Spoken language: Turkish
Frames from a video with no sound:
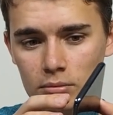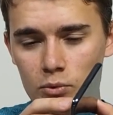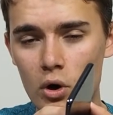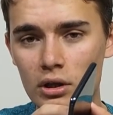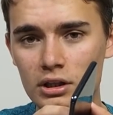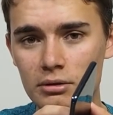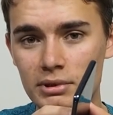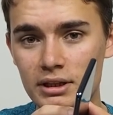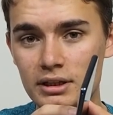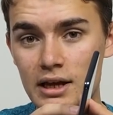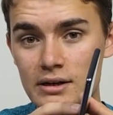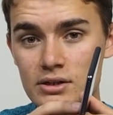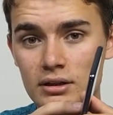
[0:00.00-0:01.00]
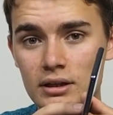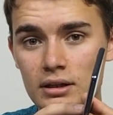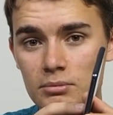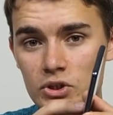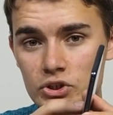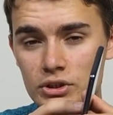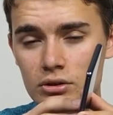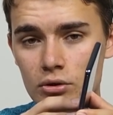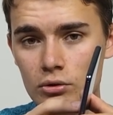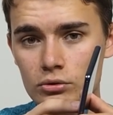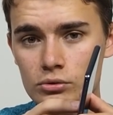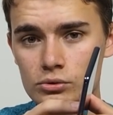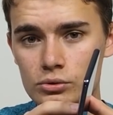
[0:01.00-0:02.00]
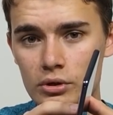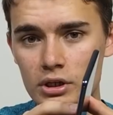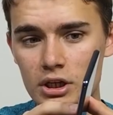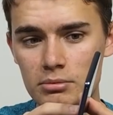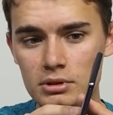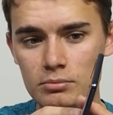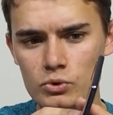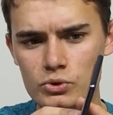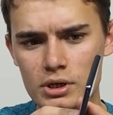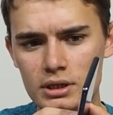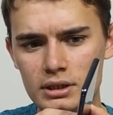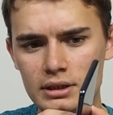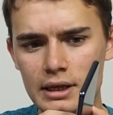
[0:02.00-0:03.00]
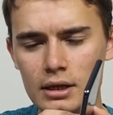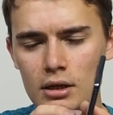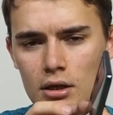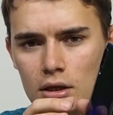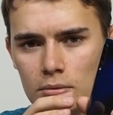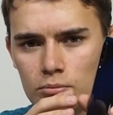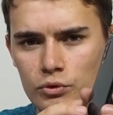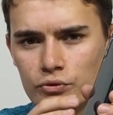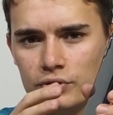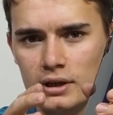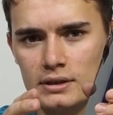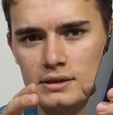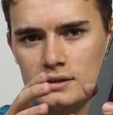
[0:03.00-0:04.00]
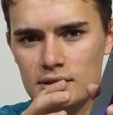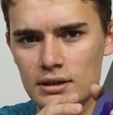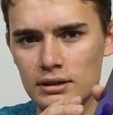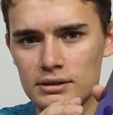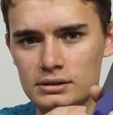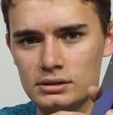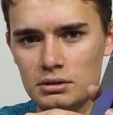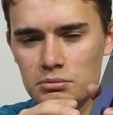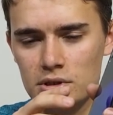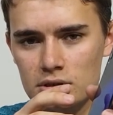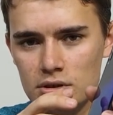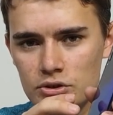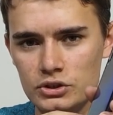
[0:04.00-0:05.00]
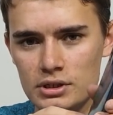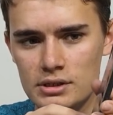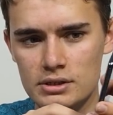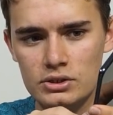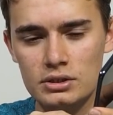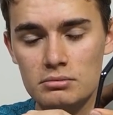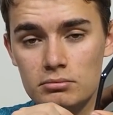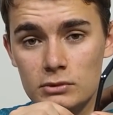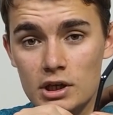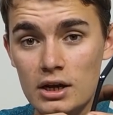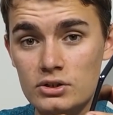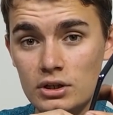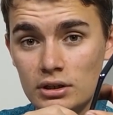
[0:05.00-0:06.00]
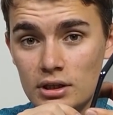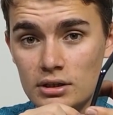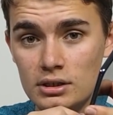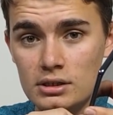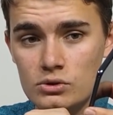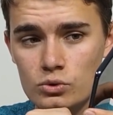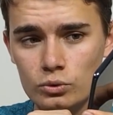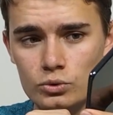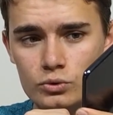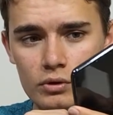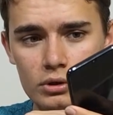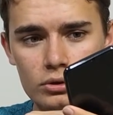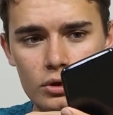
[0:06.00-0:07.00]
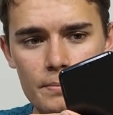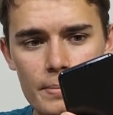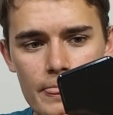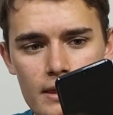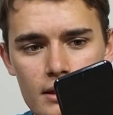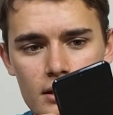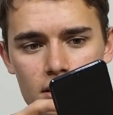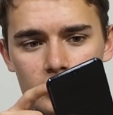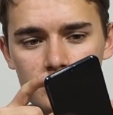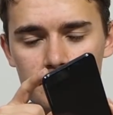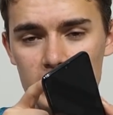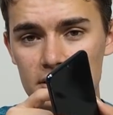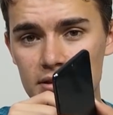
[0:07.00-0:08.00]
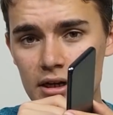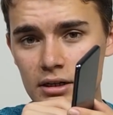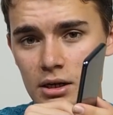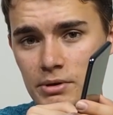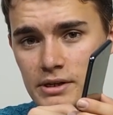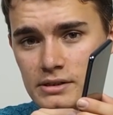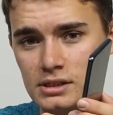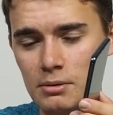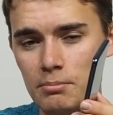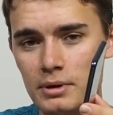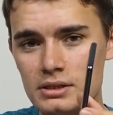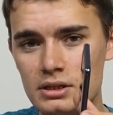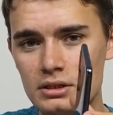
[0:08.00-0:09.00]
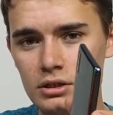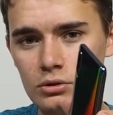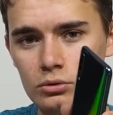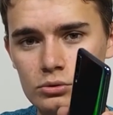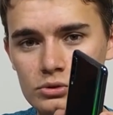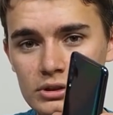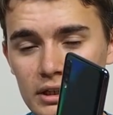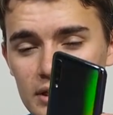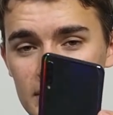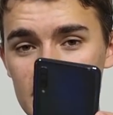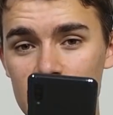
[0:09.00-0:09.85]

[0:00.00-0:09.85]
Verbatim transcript: O anlamda da gerçekten başarılı olduğunu söyleyebilirim. Özellikle bu fiyat skalasında bir cihaz için gerçekten iyi sonuç veriyor. Bir diğer kamerasından bahsedecek olursak